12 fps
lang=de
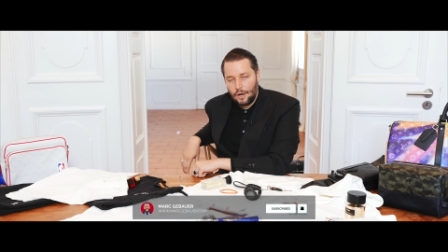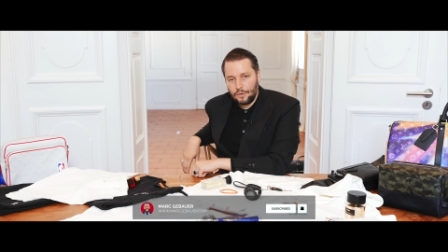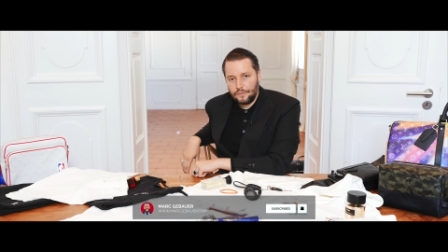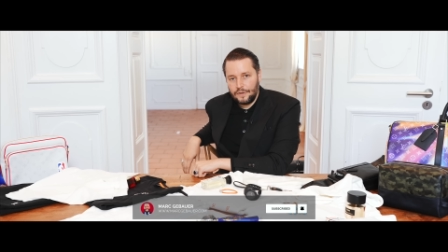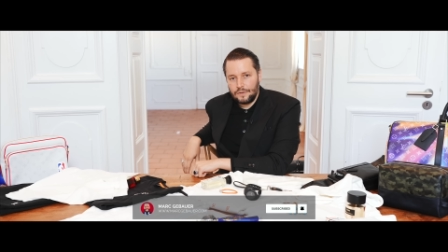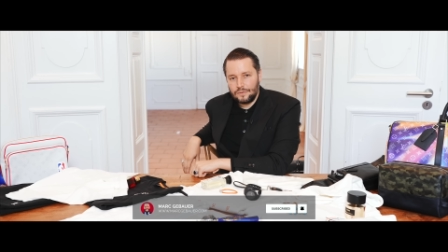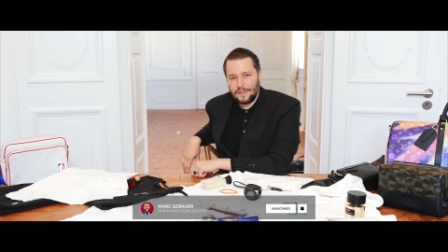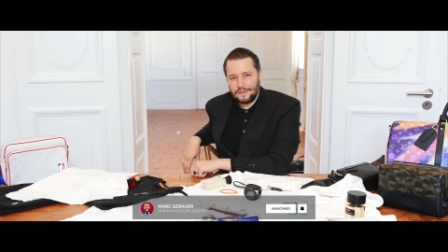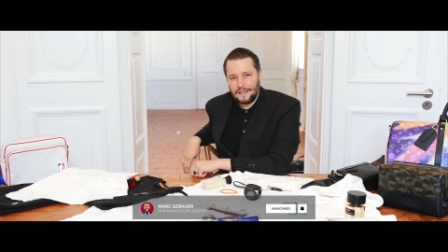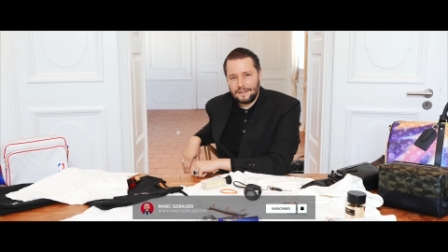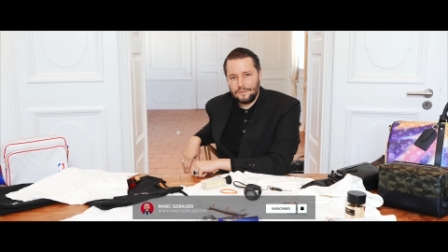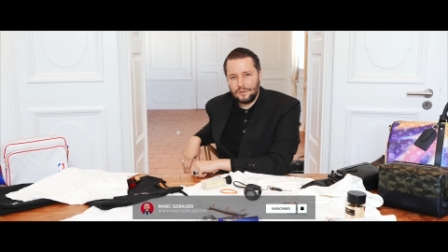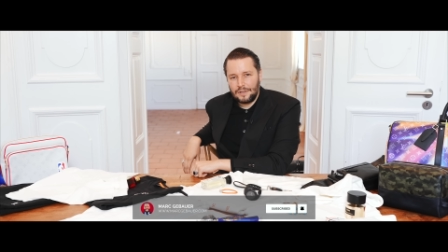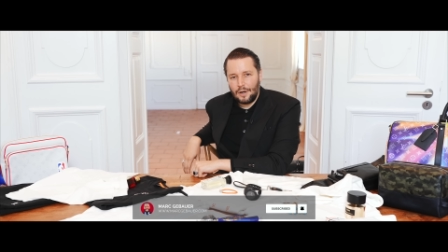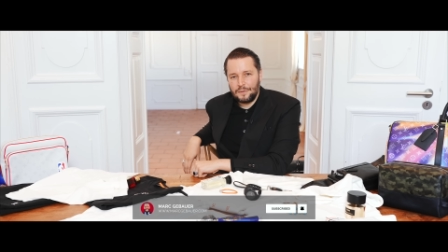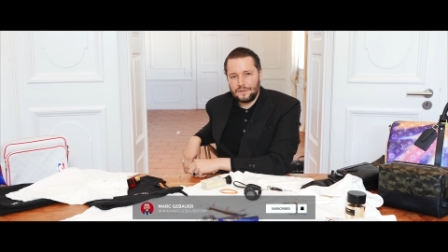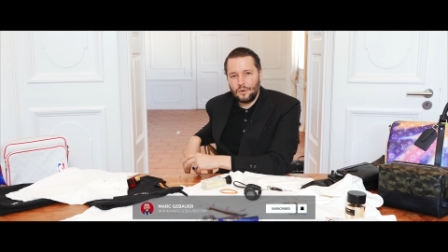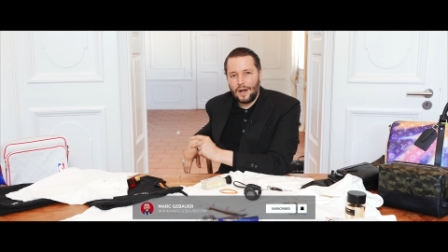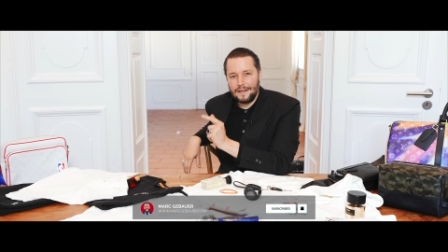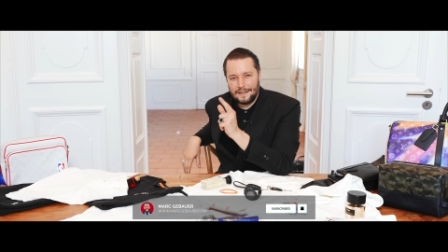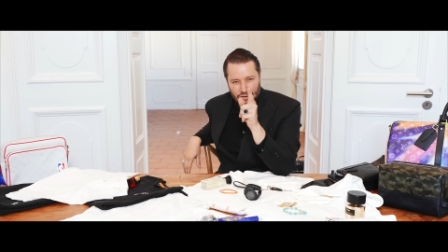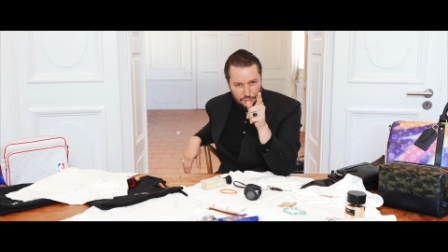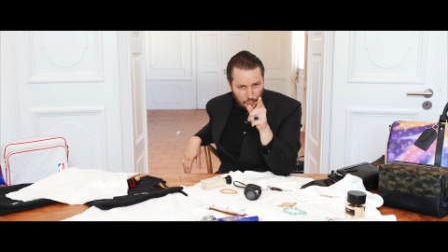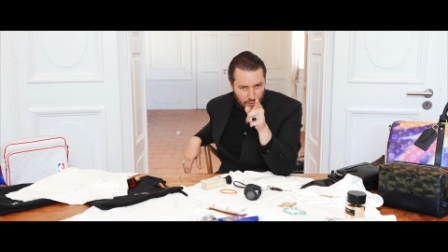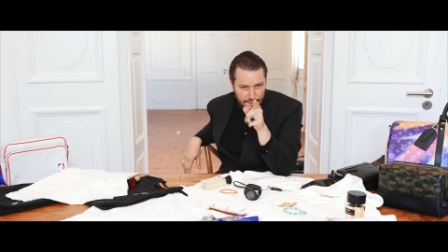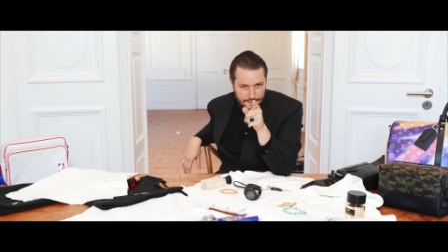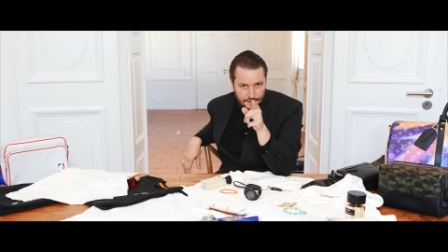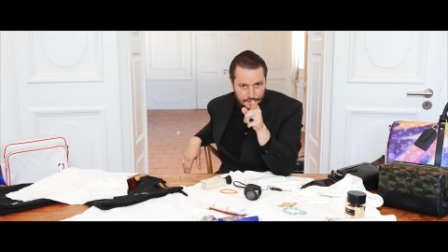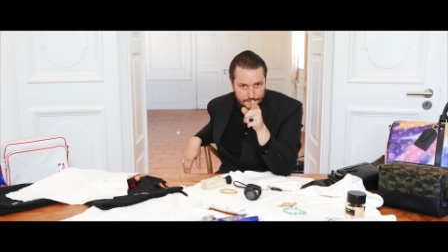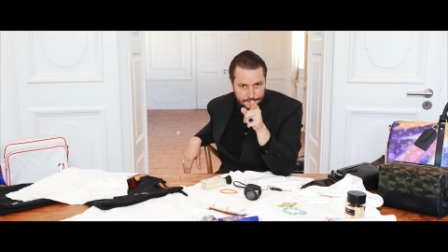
Outfit. Und das Ganze wird, glaube ich, noch ein Ticken sportlicher.